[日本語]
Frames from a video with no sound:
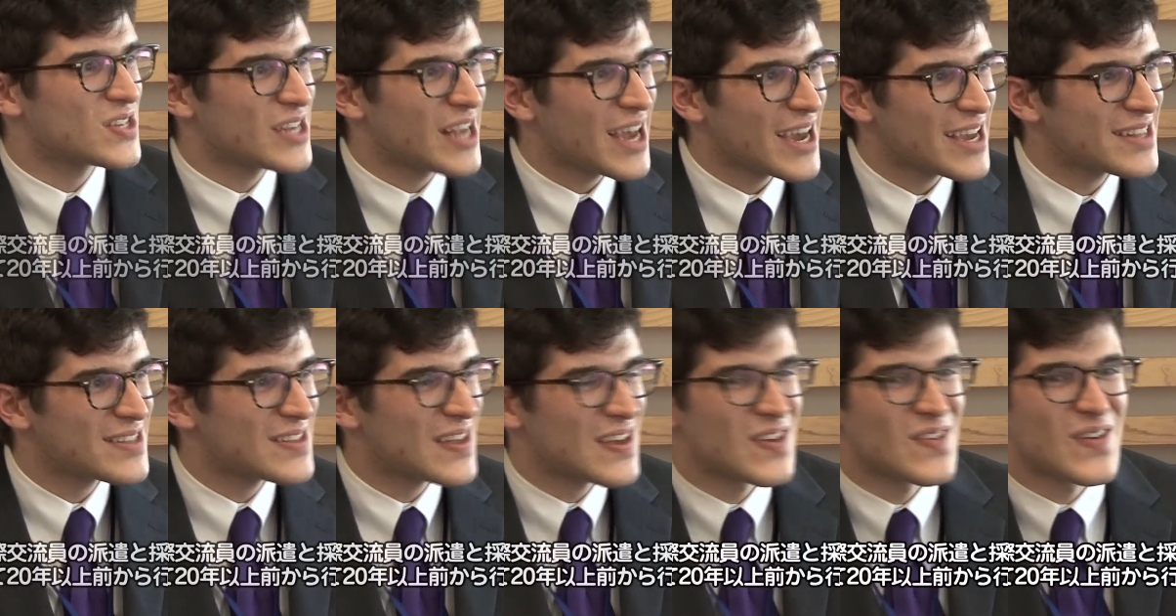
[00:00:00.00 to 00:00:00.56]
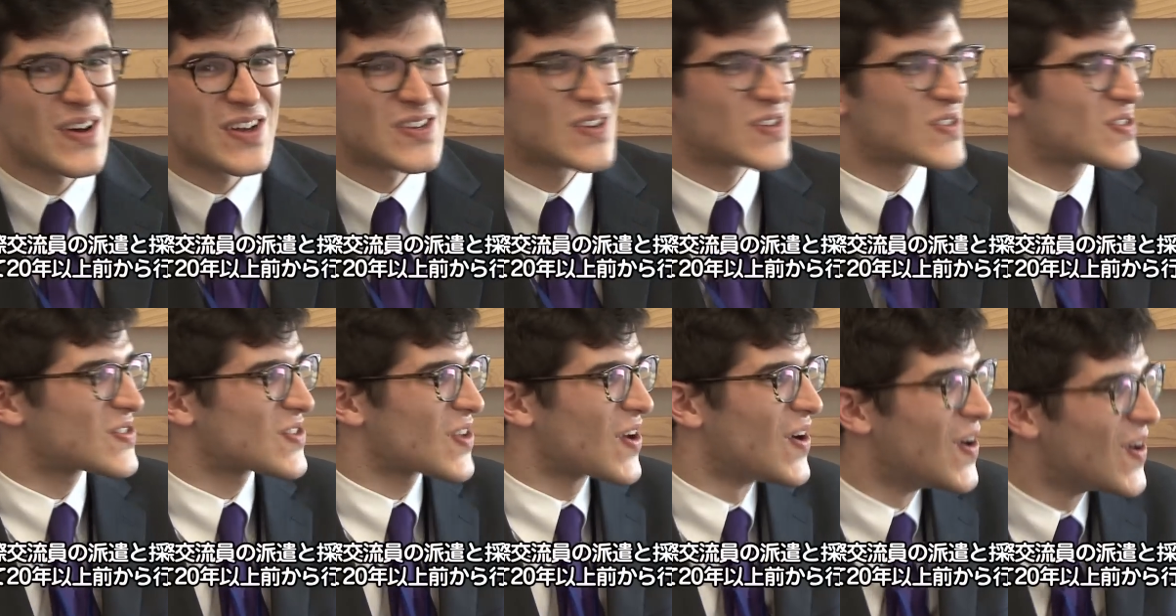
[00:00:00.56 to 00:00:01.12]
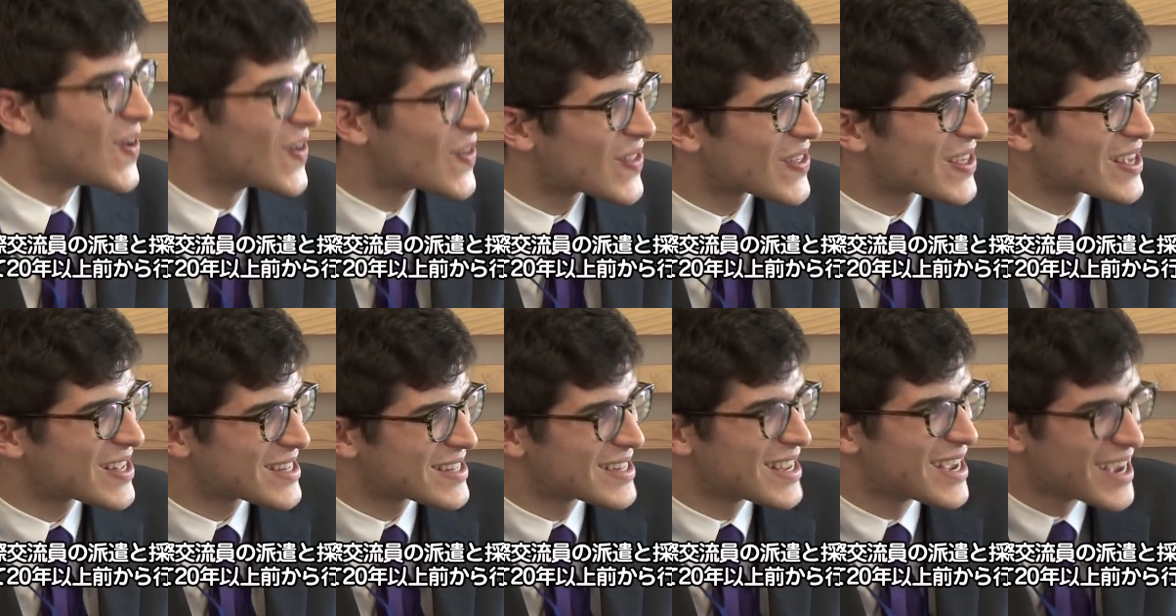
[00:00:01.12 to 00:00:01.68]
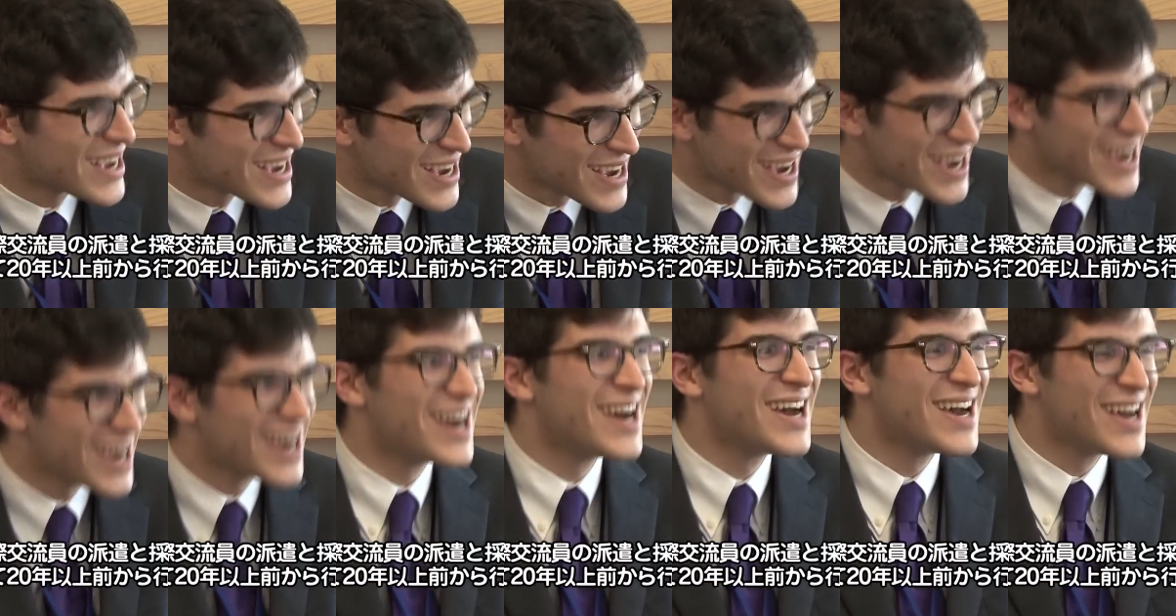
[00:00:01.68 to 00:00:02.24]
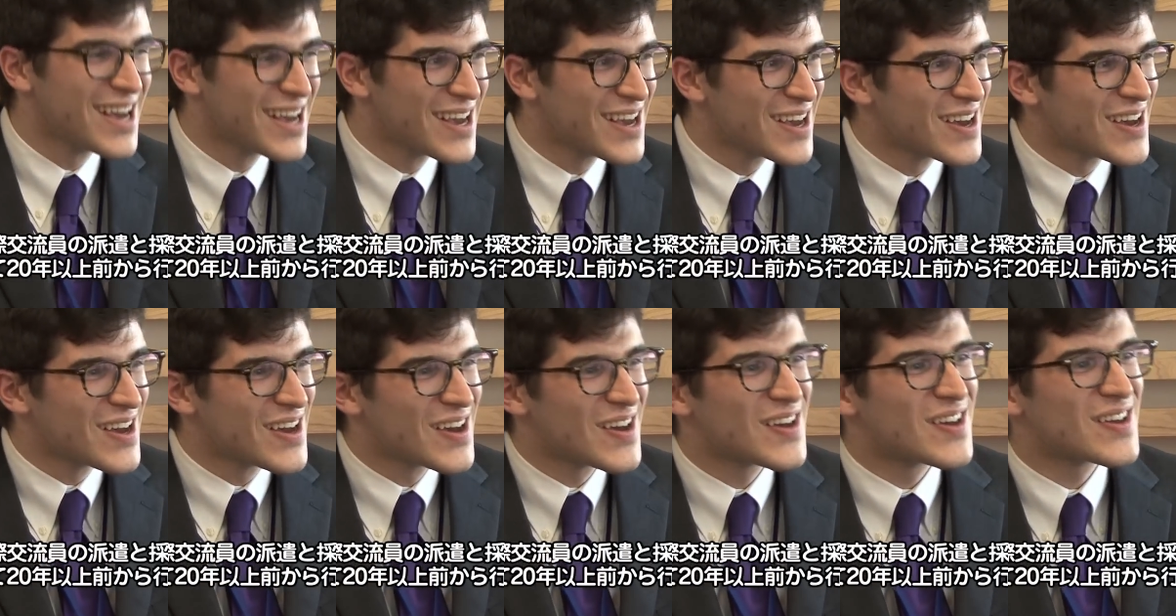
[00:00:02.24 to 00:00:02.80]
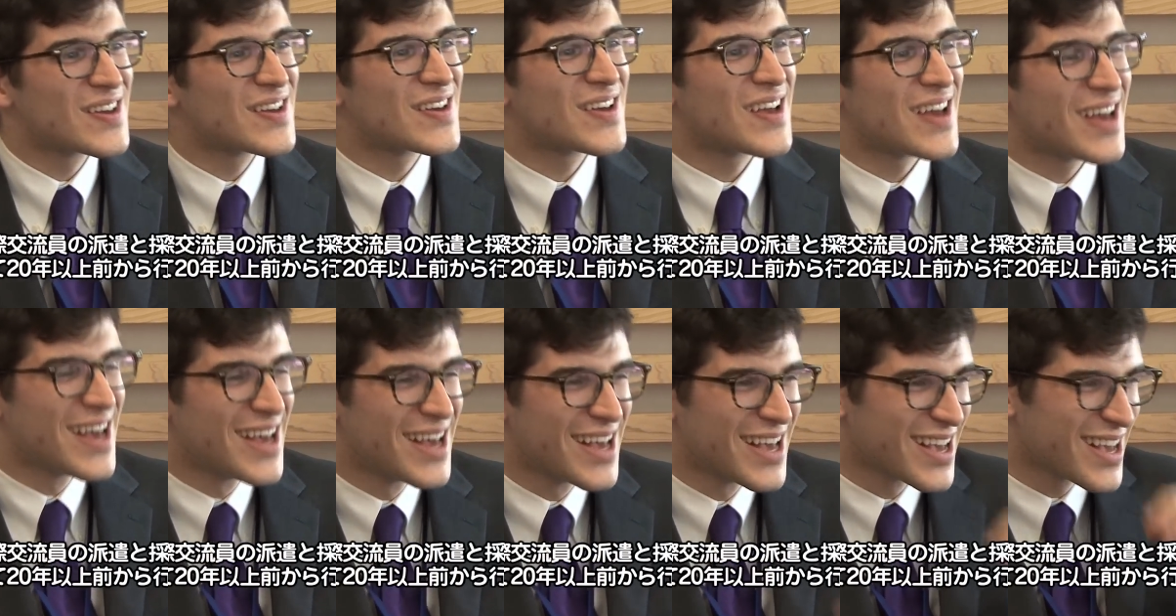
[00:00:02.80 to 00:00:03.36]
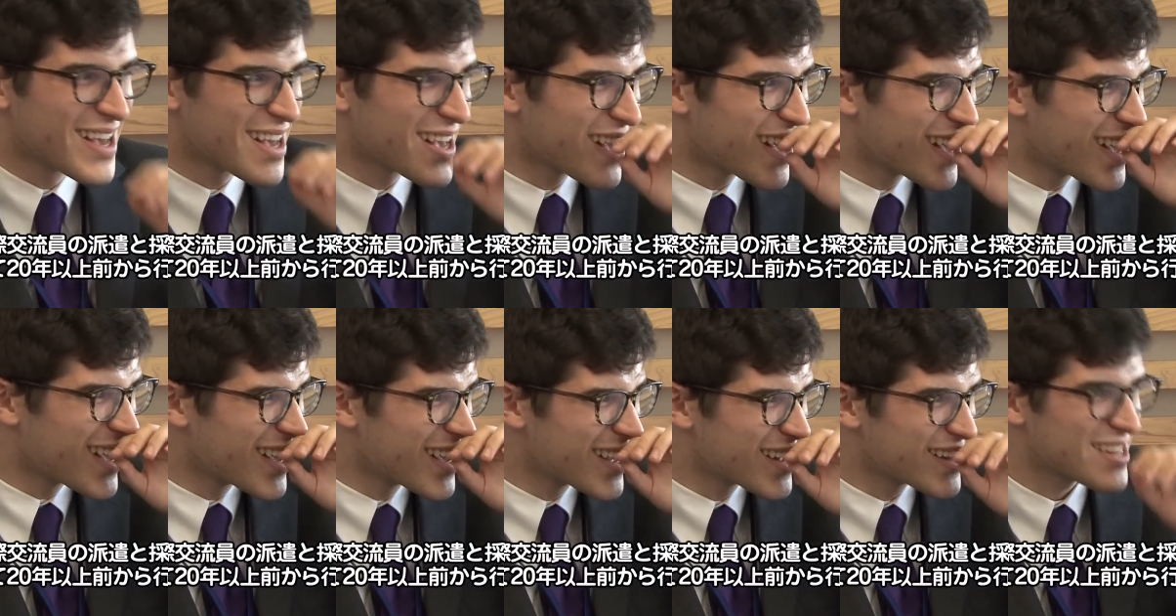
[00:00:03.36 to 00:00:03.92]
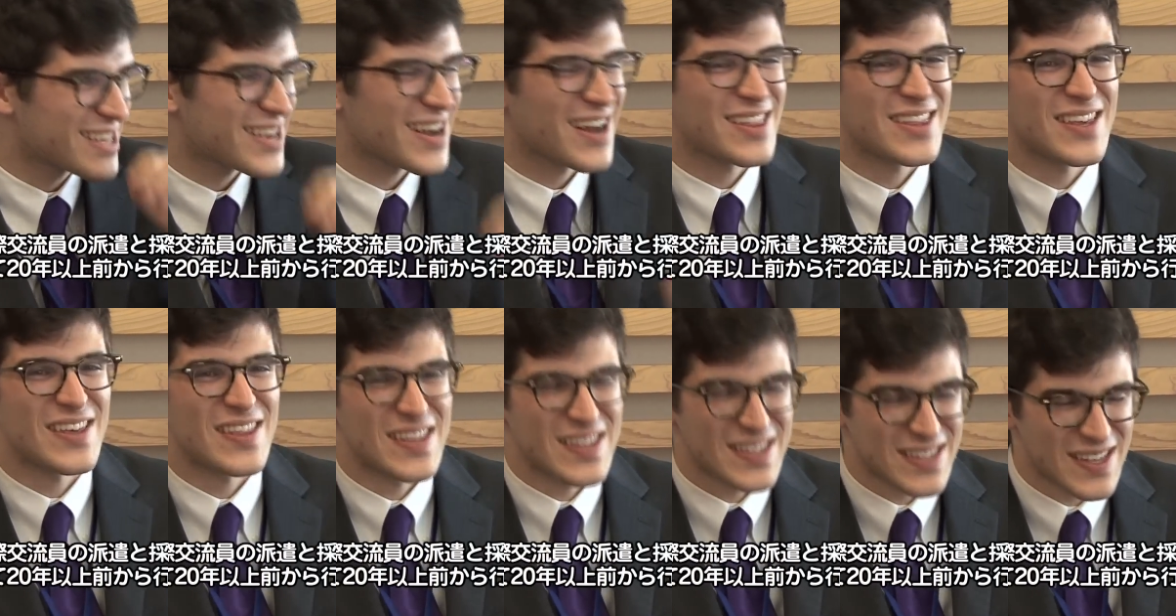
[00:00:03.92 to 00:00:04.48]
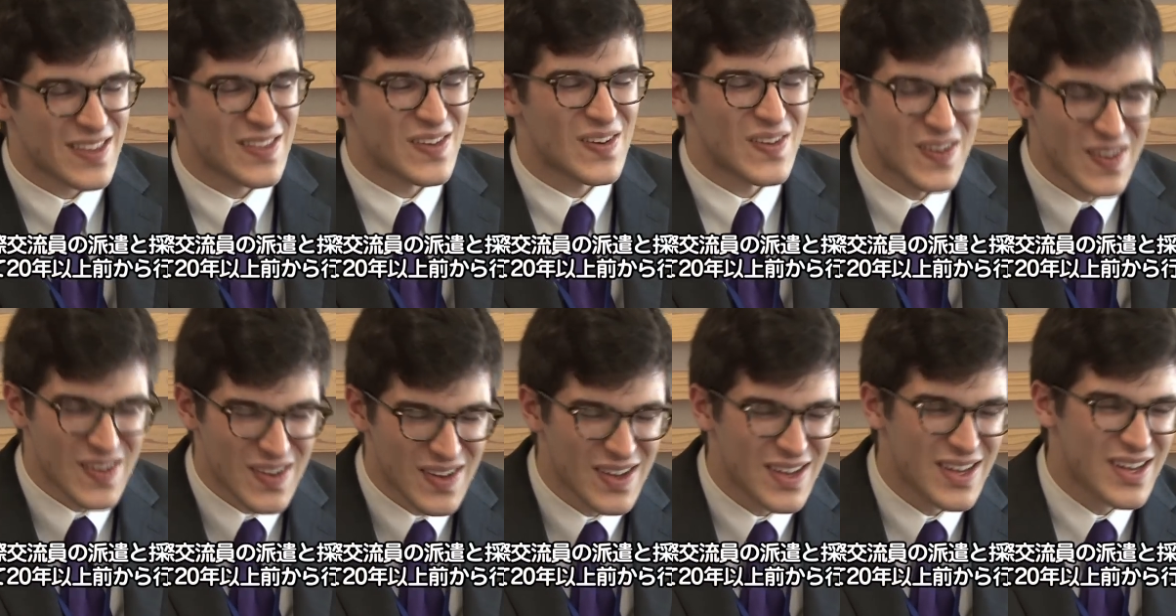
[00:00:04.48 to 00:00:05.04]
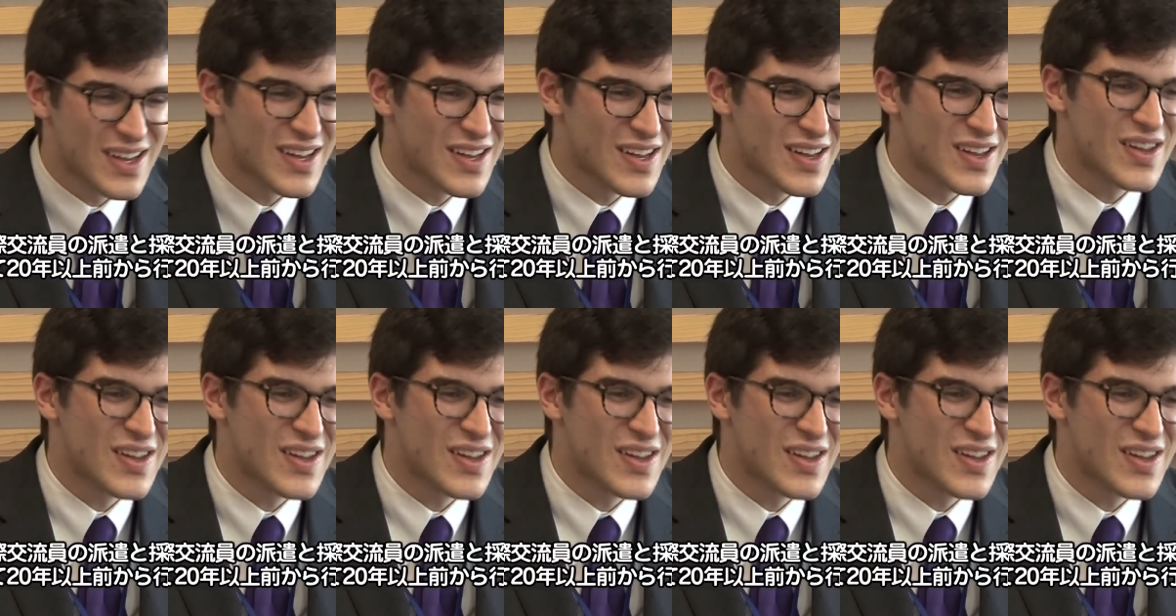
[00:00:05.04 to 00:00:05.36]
この国際交流員の採用はクレアを通じてにじゅうねん以上も前